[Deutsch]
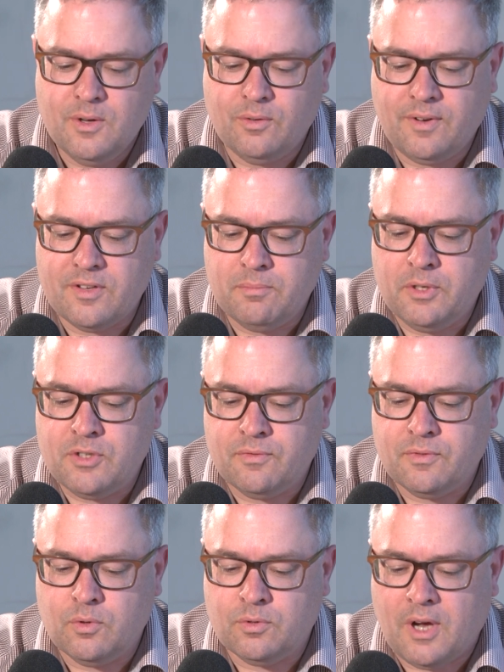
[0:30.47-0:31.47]
Und deswegen bin
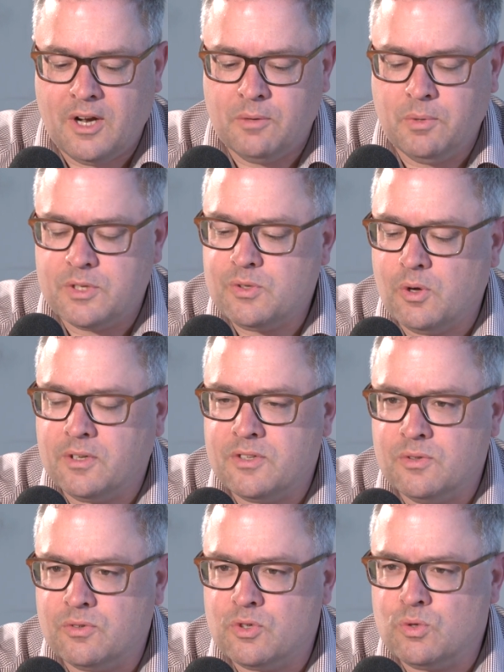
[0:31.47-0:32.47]
ich total überzeugt,
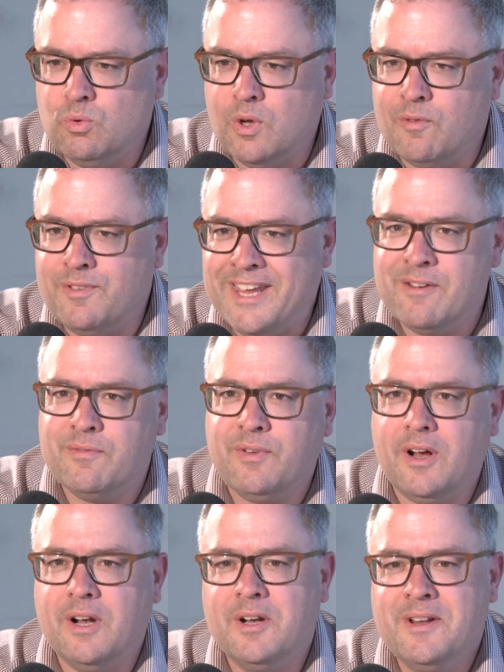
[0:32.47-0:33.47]
dass unsere Schule auf jeden
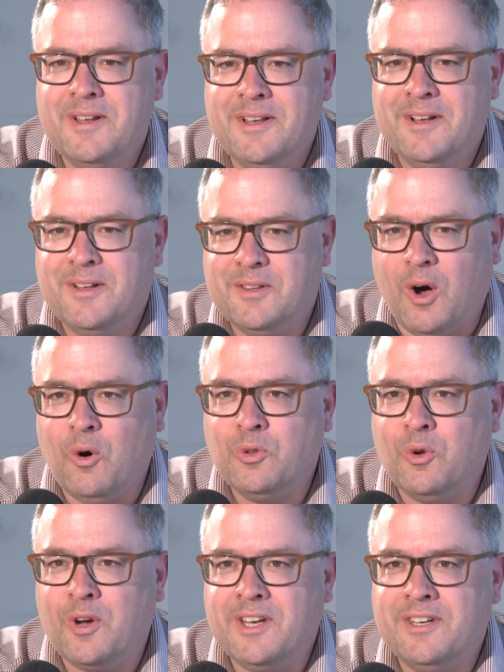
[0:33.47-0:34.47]
Fall auch
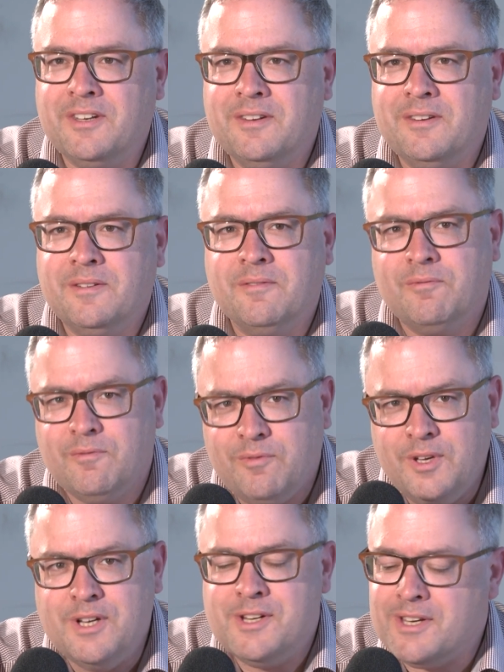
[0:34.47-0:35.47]
noch in
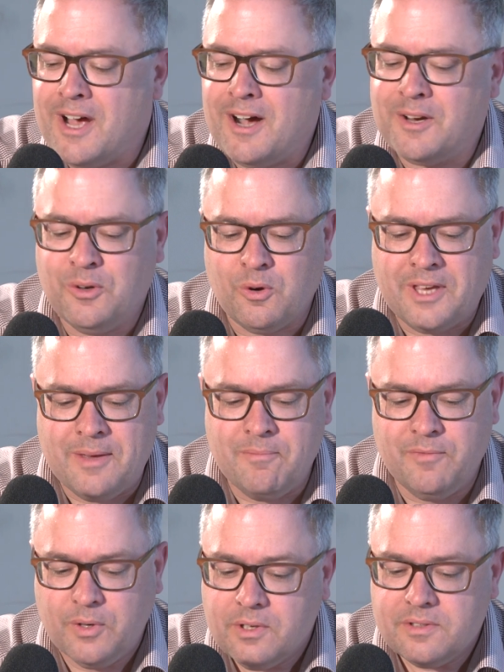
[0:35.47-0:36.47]
vielen Jahren noch
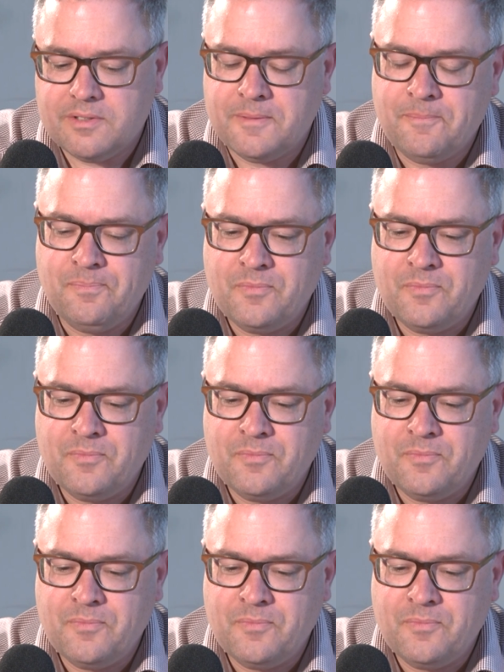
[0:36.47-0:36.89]
geben wird.